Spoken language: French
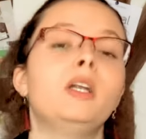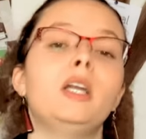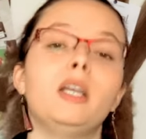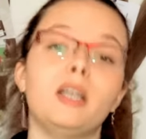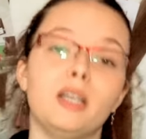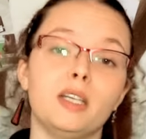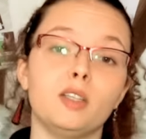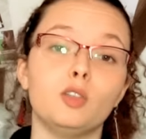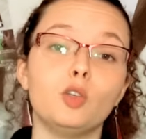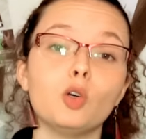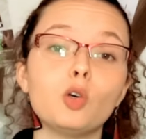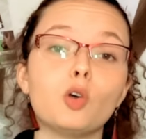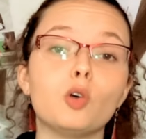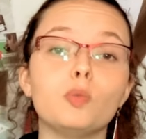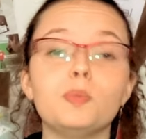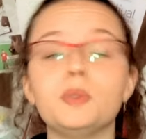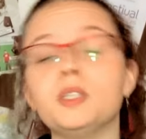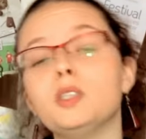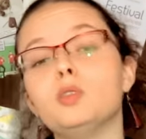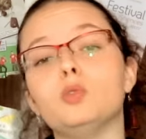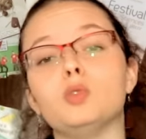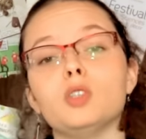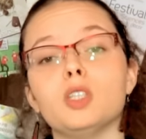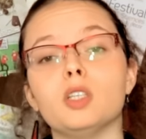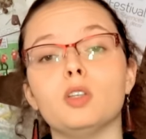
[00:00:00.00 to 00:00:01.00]
Les deux copies
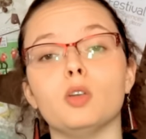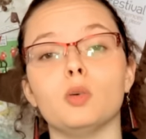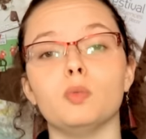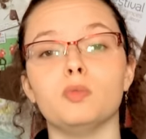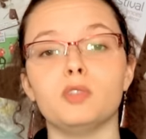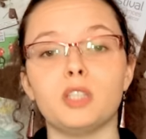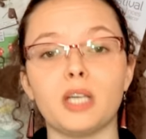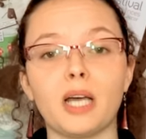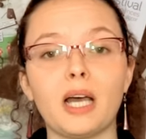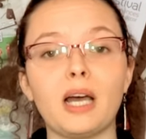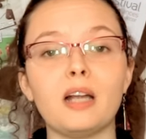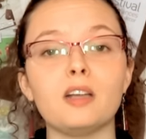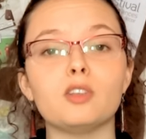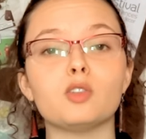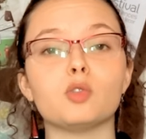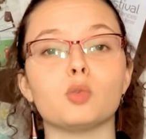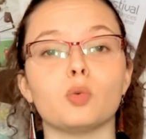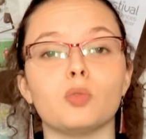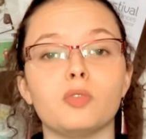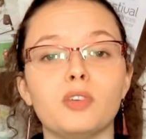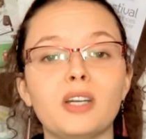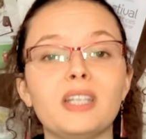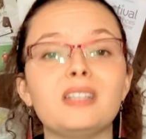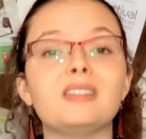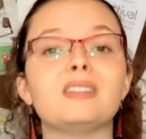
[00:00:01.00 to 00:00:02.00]
du génome viral sont
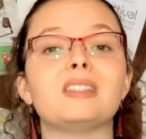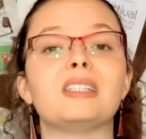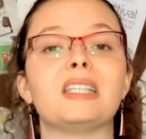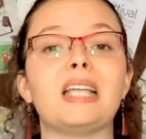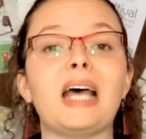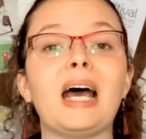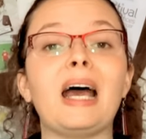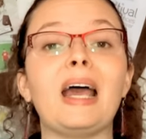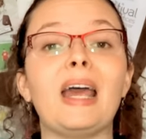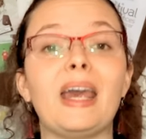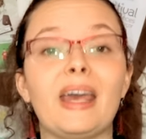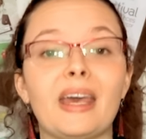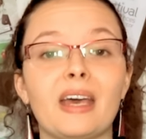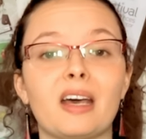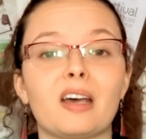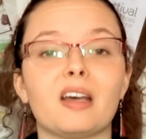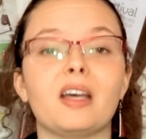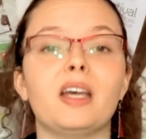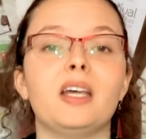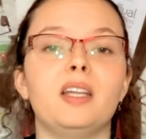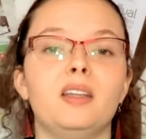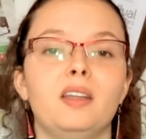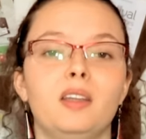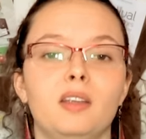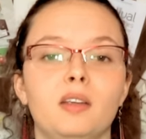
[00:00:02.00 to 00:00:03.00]
faites
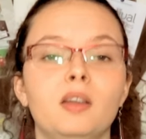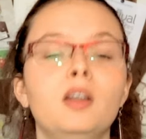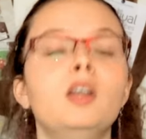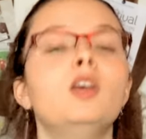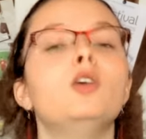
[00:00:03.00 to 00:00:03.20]
d'ARN,